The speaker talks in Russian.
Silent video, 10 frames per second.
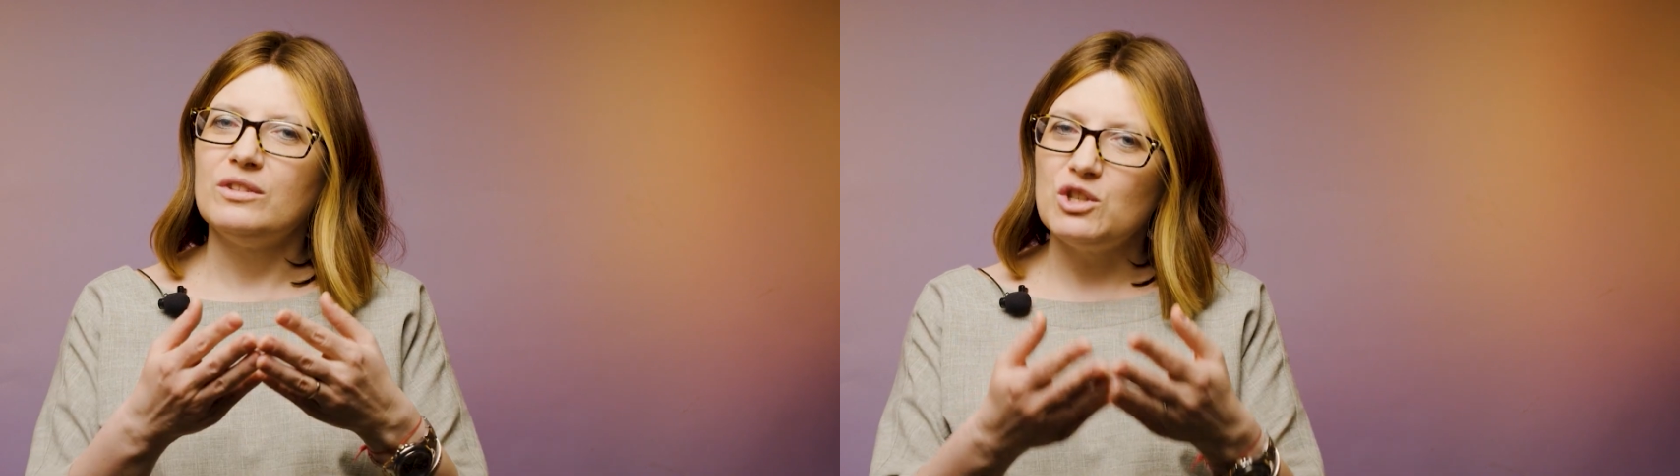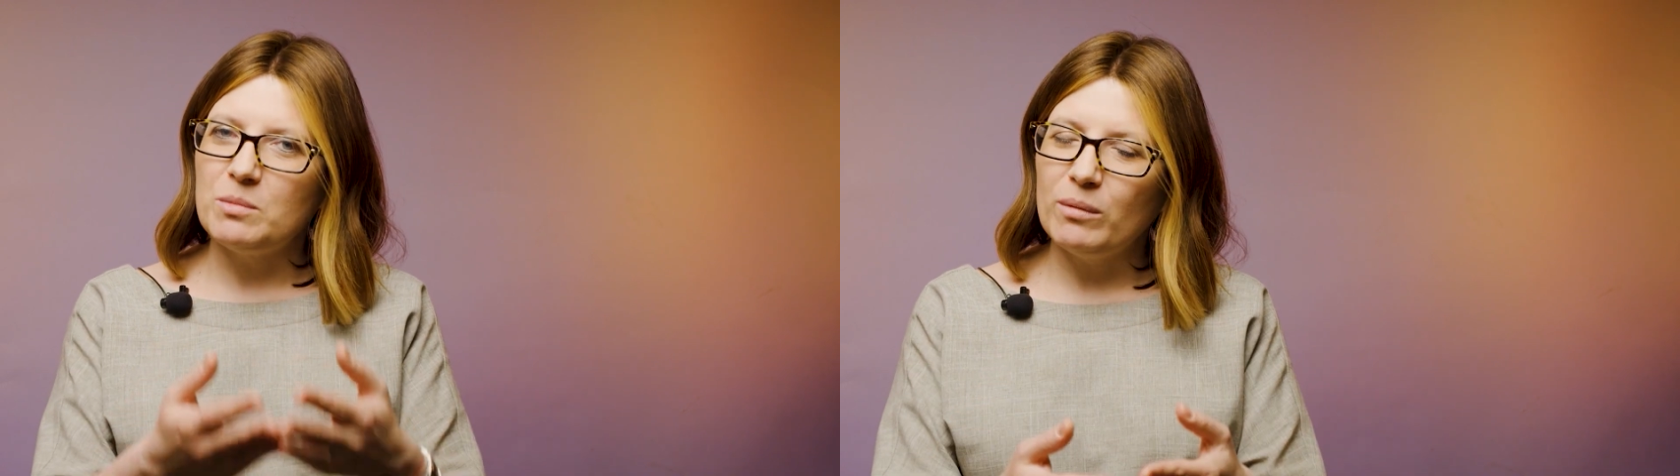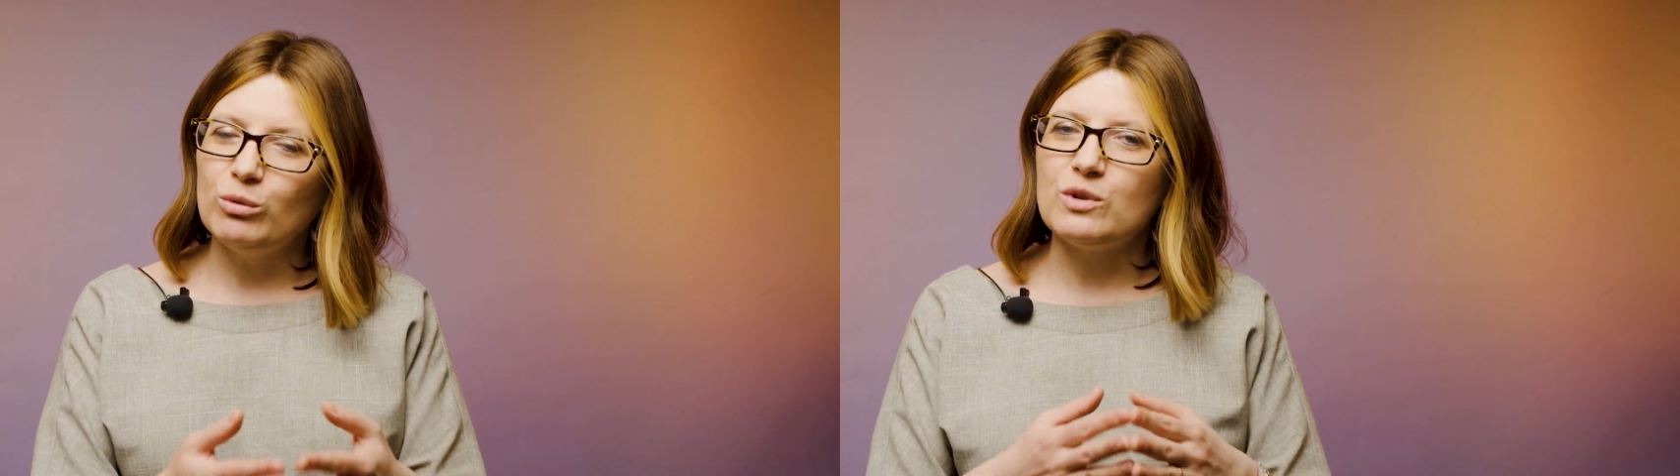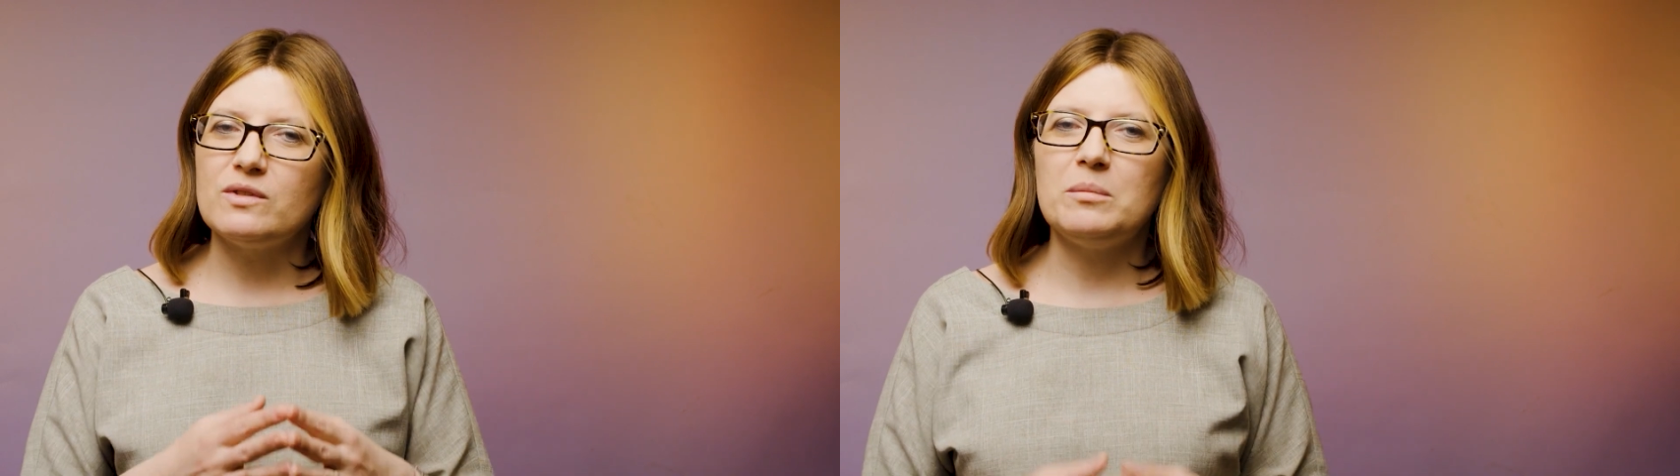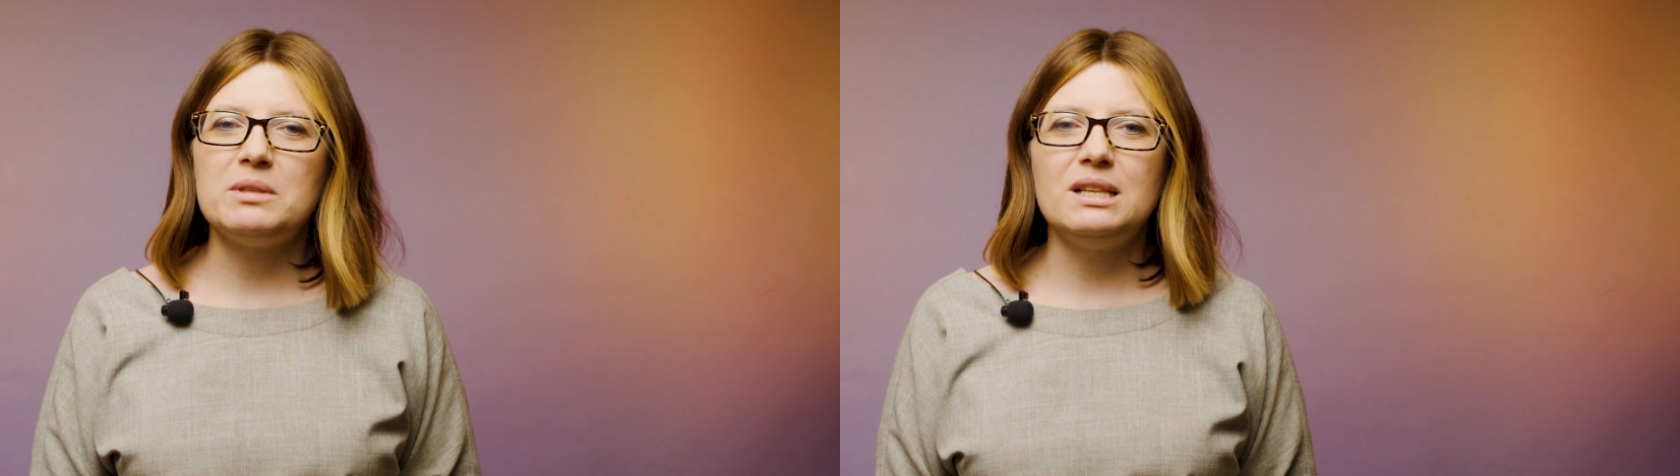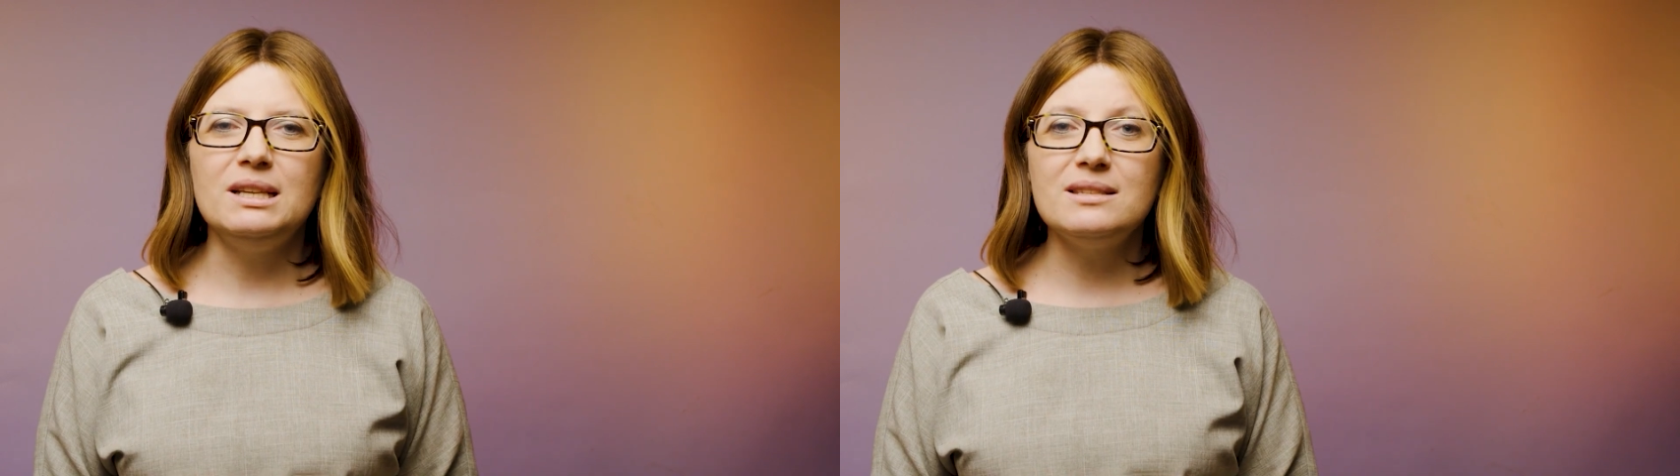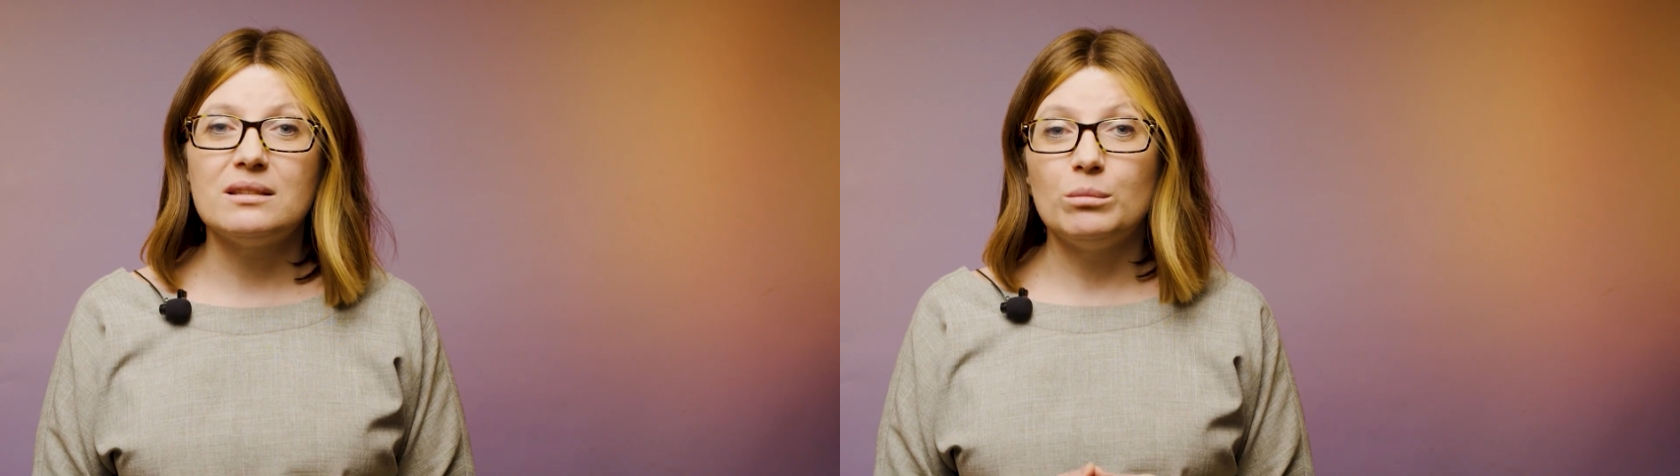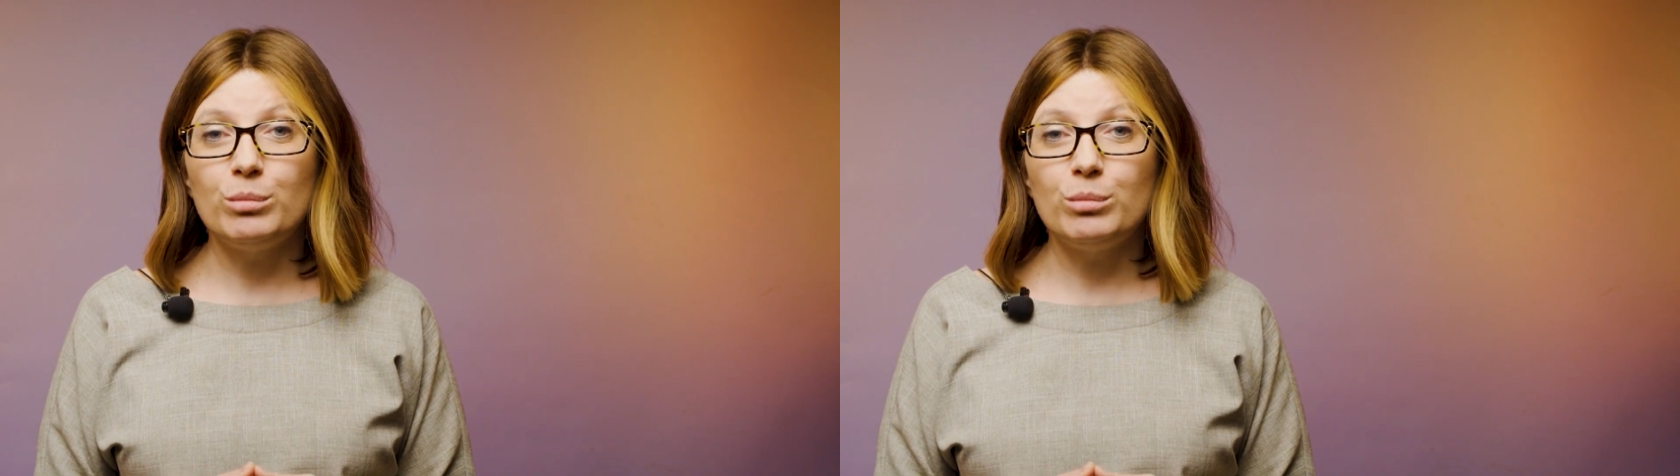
чем я буду с вами делиться,